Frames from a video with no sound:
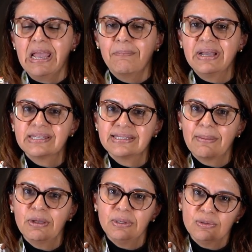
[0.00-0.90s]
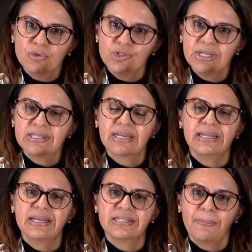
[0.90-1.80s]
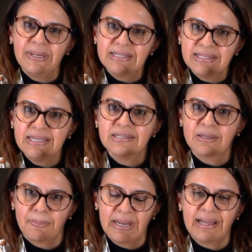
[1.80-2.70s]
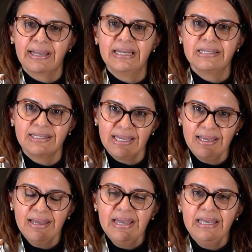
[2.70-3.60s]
Mas na maioria dos dias a criança precisa para crescer